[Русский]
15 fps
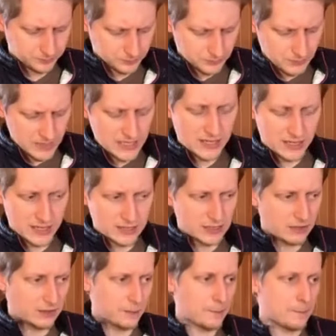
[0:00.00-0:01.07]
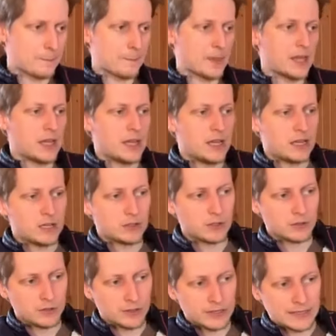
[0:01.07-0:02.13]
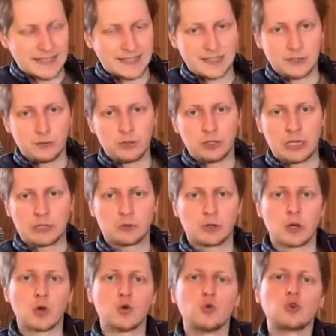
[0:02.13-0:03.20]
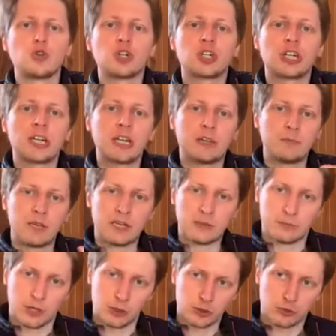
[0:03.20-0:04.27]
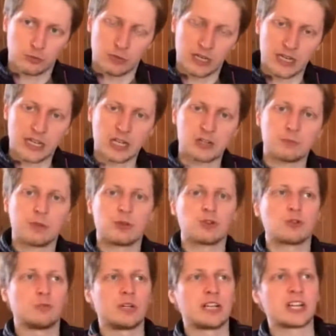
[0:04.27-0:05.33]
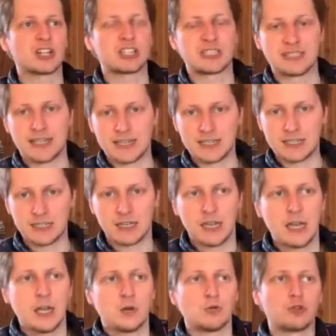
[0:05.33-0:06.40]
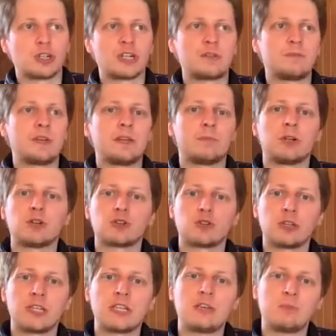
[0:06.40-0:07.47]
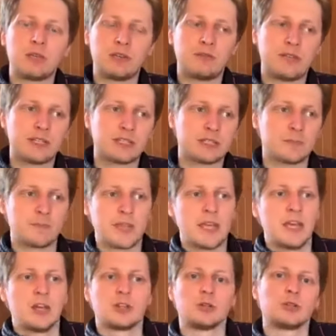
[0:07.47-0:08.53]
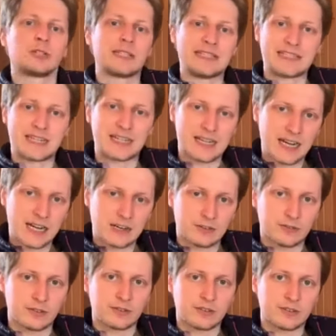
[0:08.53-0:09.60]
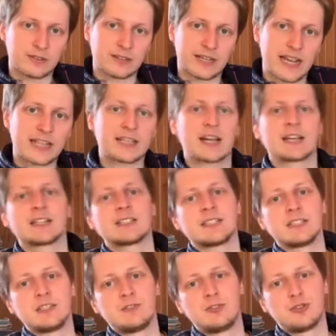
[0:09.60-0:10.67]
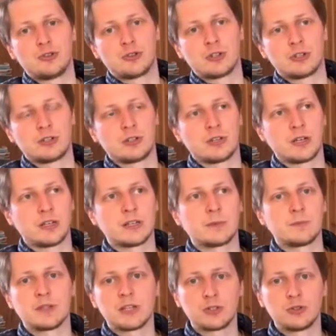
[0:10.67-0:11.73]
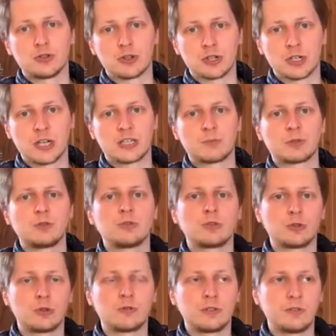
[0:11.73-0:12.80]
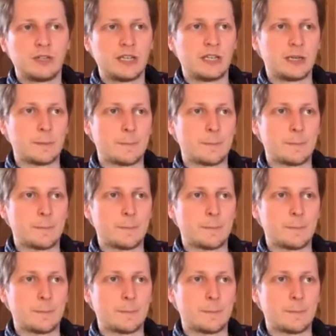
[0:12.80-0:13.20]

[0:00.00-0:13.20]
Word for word: Радлова. И это люди, которые уже имели большой багаж, большой багаж знаний, уже имели большое имя и вес, то Захаров — это как раз-таки новичок, это молодежь, это абсолютно новое явление —